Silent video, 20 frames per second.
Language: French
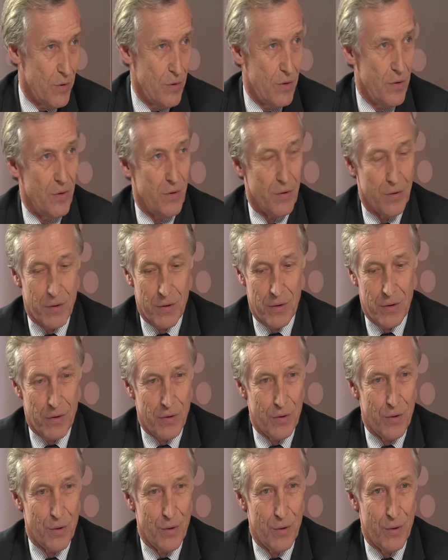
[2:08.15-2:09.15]

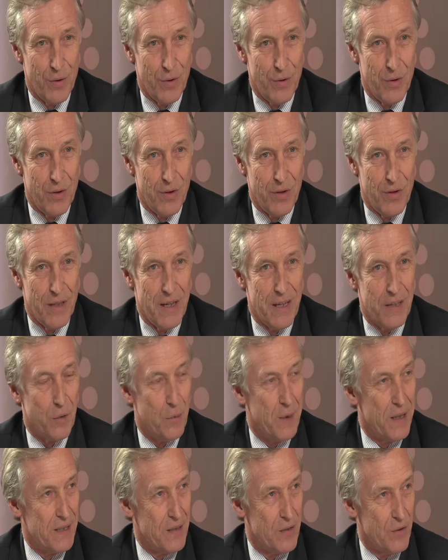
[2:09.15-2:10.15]
de la
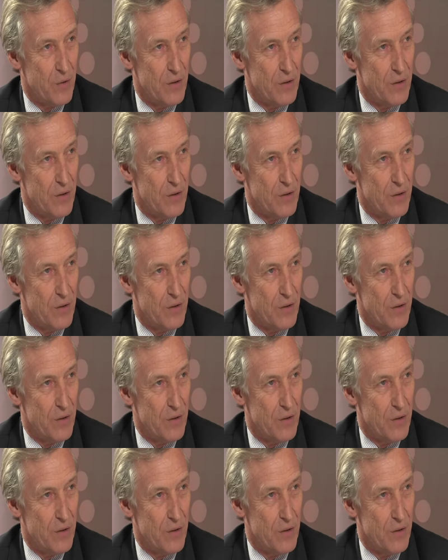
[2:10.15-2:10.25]
droite,